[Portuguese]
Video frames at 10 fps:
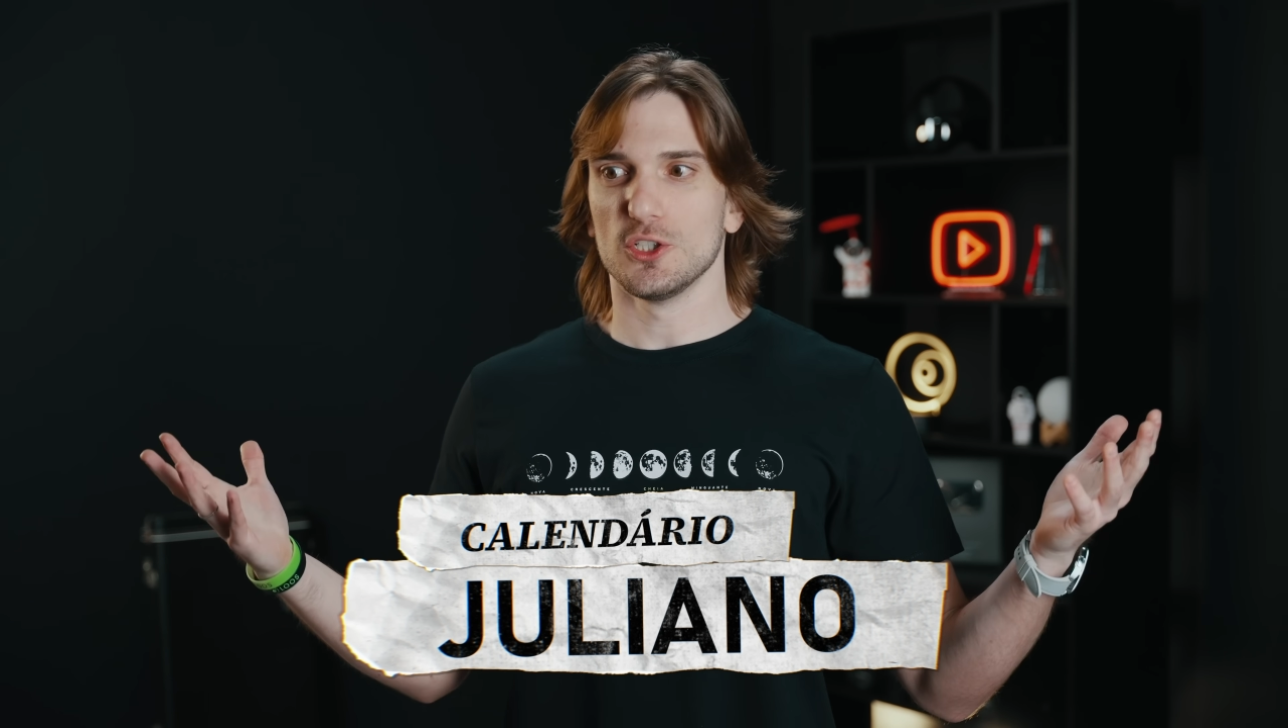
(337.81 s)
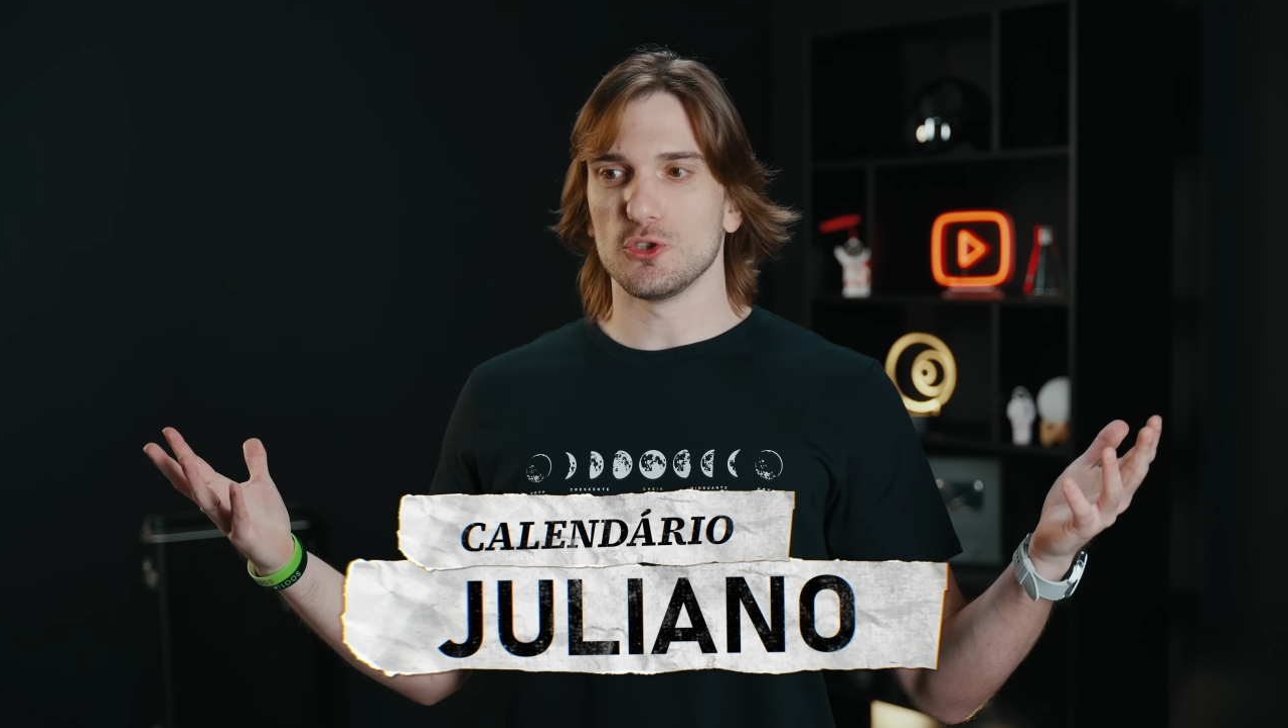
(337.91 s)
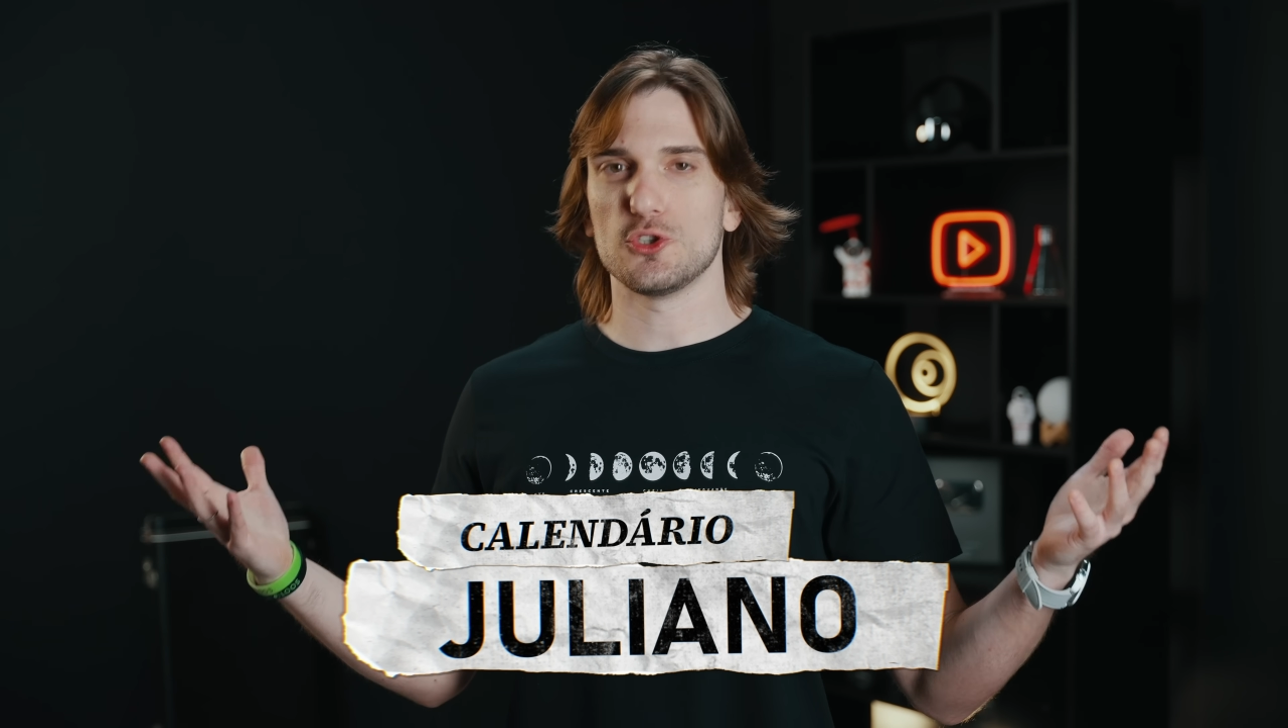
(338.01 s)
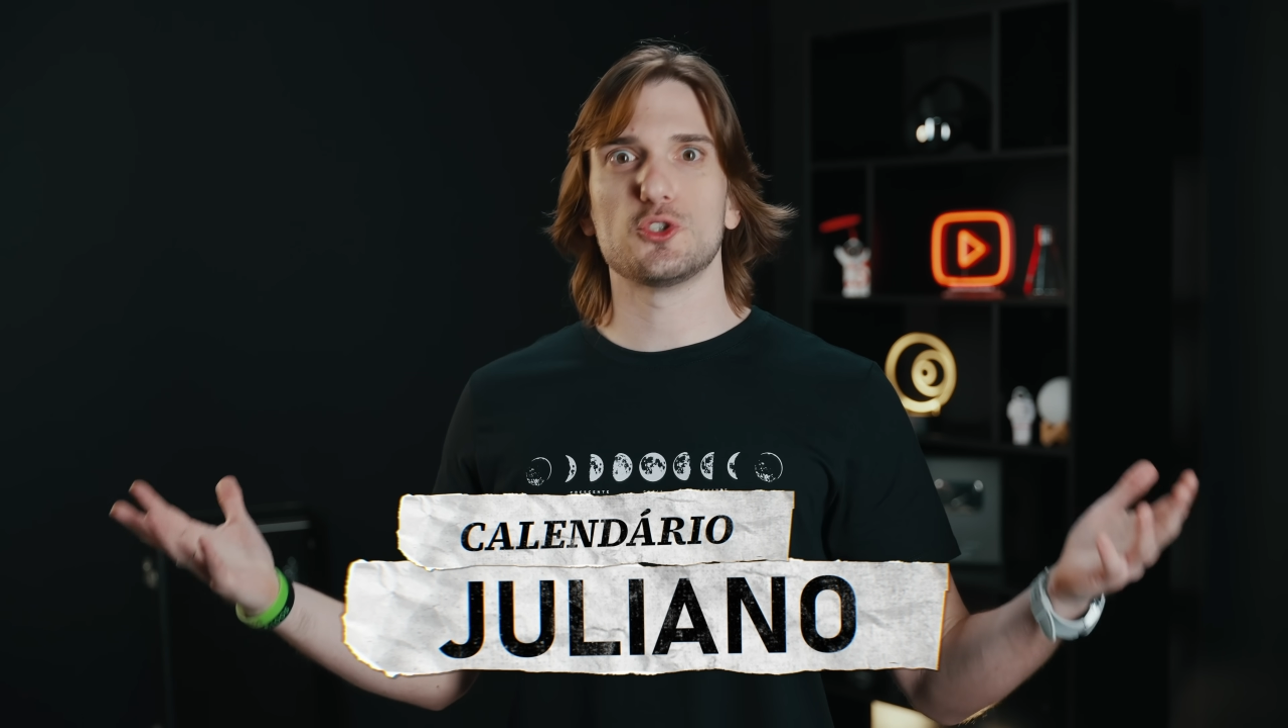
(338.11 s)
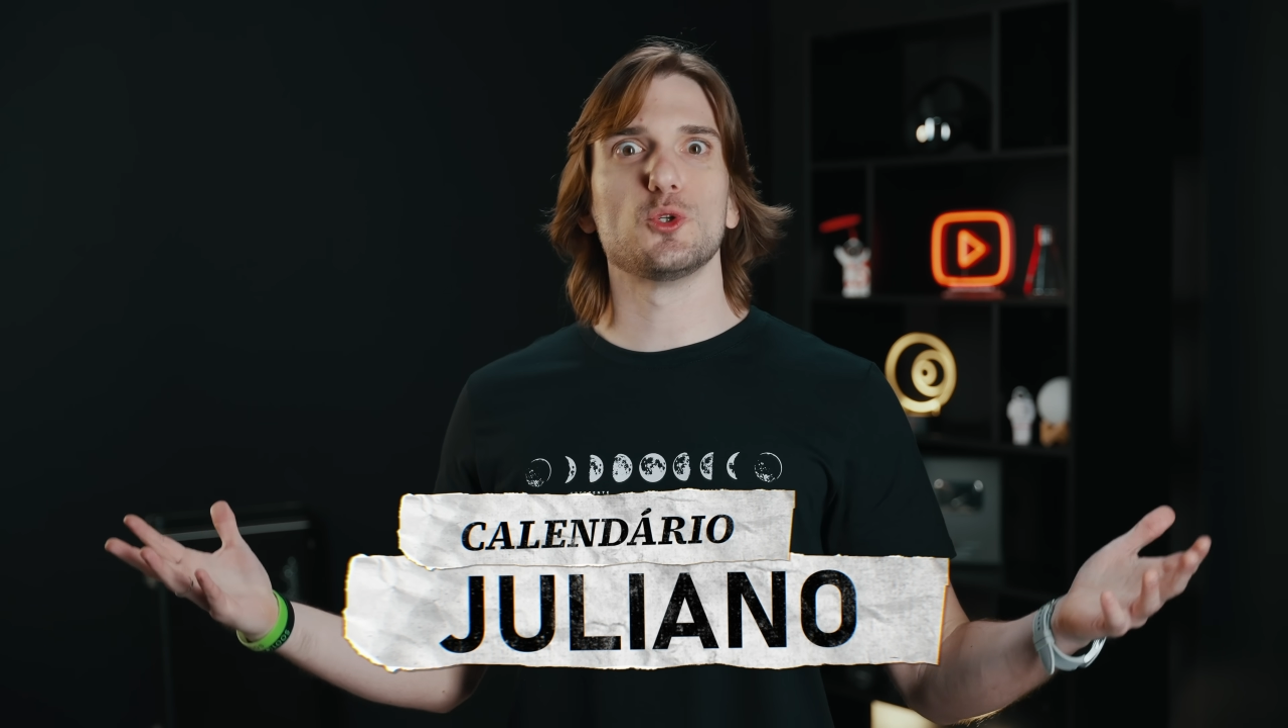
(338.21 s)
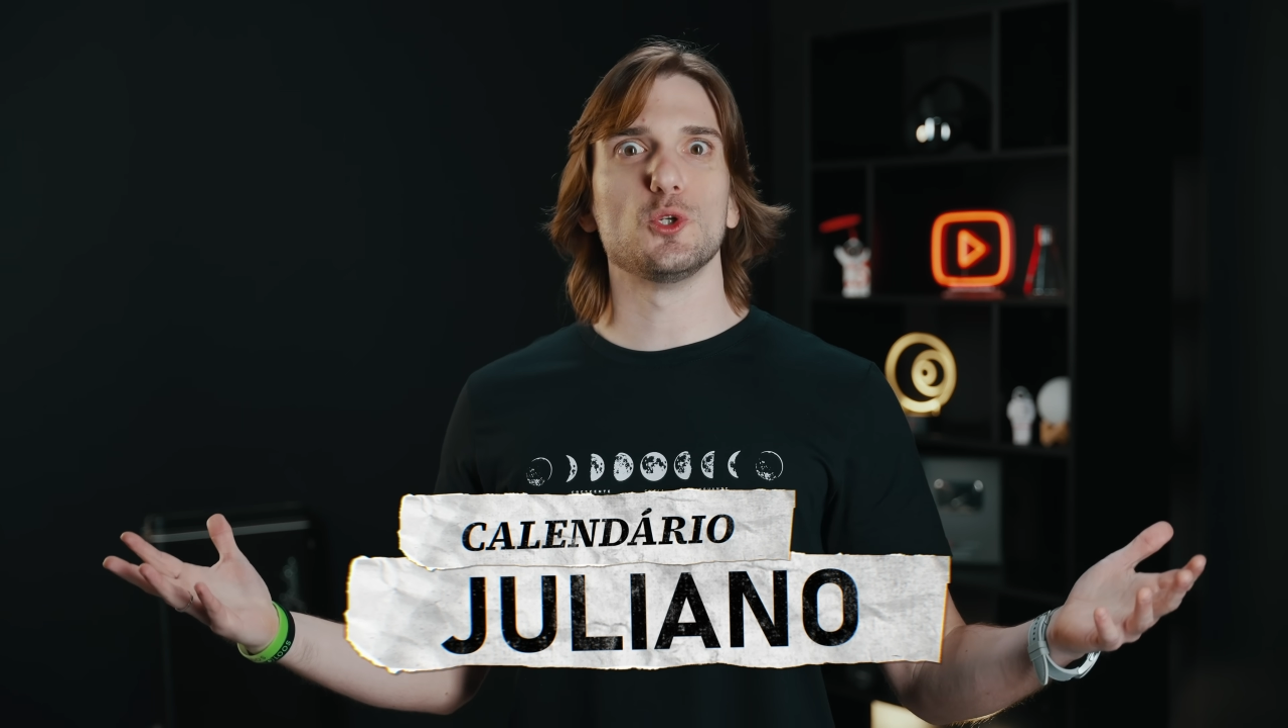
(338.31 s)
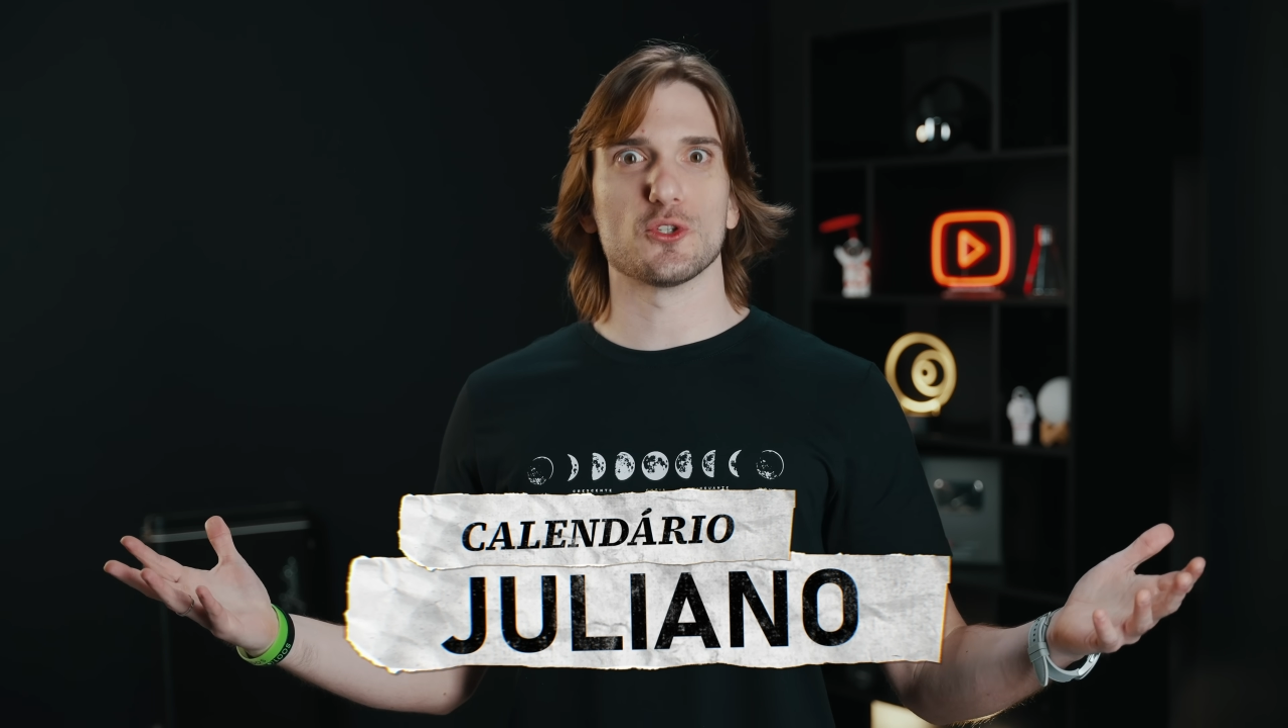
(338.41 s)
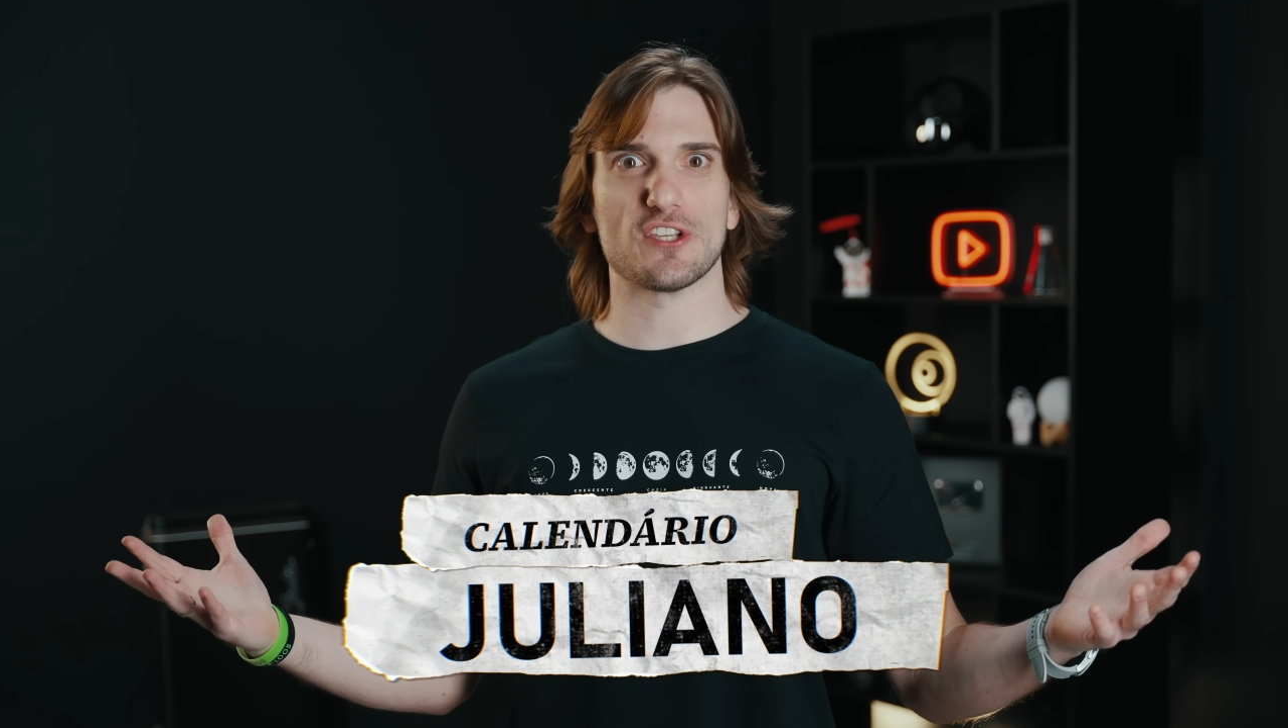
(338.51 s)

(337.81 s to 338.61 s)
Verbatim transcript: Júlio